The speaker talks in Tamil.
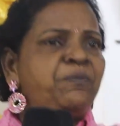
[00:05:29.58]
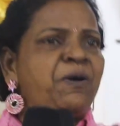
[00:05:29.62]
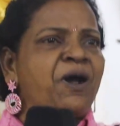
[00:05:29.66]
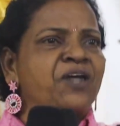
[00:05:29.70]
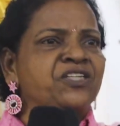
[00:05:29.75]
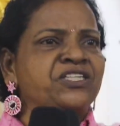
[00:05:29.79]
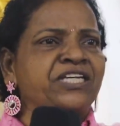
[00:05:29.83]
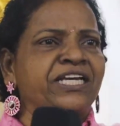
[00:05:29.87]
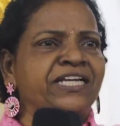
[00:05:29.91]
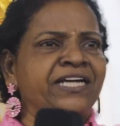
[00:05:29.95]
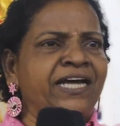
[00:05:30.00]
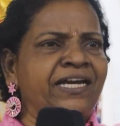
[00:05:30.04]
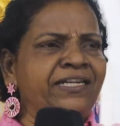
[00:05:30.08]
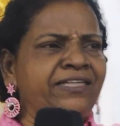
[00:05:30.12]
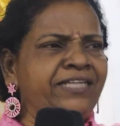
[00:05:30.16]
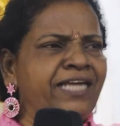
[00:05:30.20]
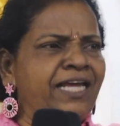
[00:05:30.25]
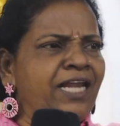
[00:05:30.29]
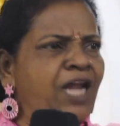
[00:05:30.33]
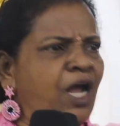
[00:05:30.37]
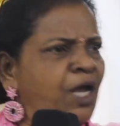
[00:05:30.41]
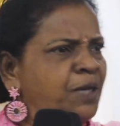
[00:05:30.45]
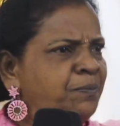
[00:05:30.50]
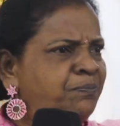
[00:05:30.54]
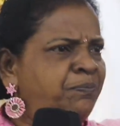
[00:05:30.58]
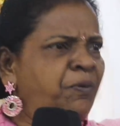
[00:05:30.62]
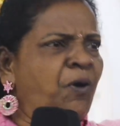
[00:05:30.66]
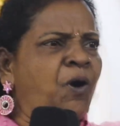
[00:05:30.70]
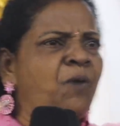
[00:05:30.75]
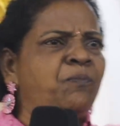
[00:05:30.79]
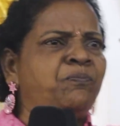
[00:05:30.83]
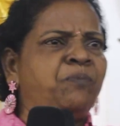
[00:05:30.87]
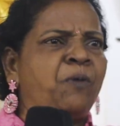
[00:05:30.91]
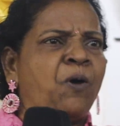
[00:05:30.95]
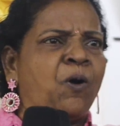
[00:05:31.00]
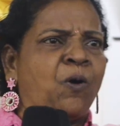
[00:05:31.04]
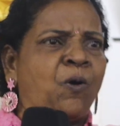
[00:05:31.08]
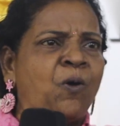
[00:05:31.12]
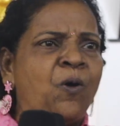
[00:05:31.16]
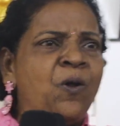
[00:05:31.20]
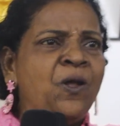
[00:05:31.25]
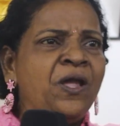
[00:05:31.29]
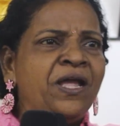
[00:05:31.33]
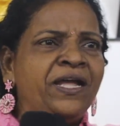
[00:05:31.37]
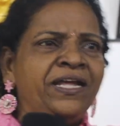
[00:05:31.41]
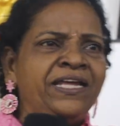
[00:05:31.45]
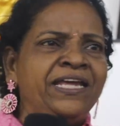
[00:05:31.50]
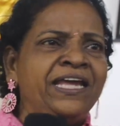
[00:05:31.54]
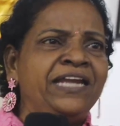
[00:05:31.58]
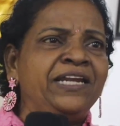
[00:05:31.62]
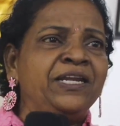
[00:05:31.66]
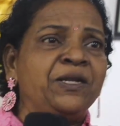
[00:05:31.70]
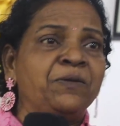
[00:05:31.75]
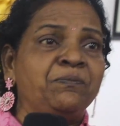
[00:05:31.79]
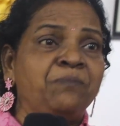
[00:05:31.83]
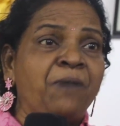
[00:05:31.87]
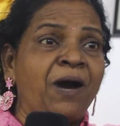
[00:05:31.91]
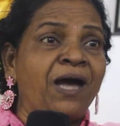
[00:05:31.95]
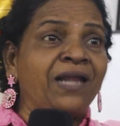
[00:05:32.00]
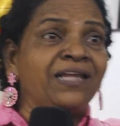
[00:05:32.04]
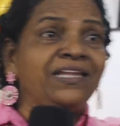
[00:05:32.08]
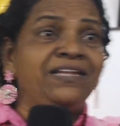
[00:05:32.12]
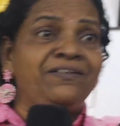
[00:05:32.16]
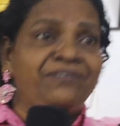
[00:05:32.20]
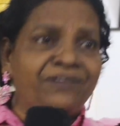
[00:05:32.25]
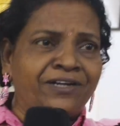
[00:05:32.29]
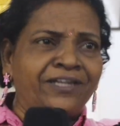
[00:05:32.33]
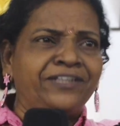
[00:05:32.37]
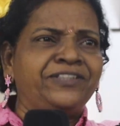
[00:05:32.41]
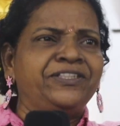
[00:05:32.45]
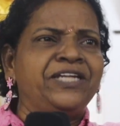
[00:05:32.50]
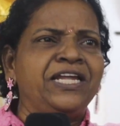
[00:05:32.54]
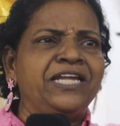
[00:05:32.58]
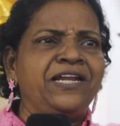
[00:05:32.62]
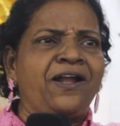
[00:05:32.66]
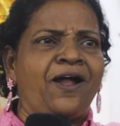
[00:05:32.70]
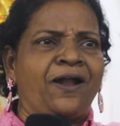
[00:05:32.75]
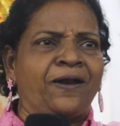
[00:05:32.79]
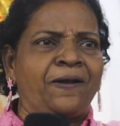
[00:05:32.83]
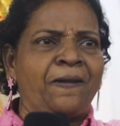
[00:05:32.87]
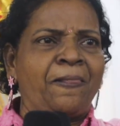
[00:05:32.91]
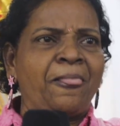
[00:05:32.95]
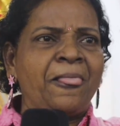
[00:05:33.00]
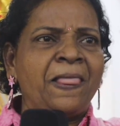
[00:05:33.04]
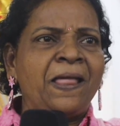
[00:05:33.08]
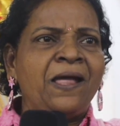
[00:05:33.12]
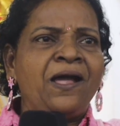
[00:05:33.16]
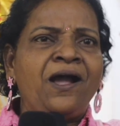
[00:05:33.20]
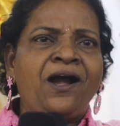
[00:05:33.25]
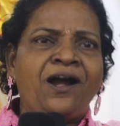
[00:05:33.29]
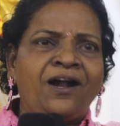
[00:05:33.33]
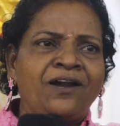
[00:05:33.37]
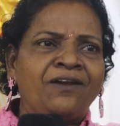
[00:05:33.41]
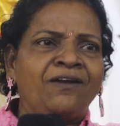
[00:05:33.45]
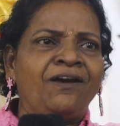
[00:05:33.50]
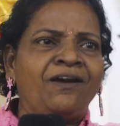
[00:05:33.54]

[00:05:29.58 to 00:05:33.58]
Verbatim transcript: வீட்டு பாஷை கற்கிலாய் போப்போ என்று பாரதி விரட்டினான்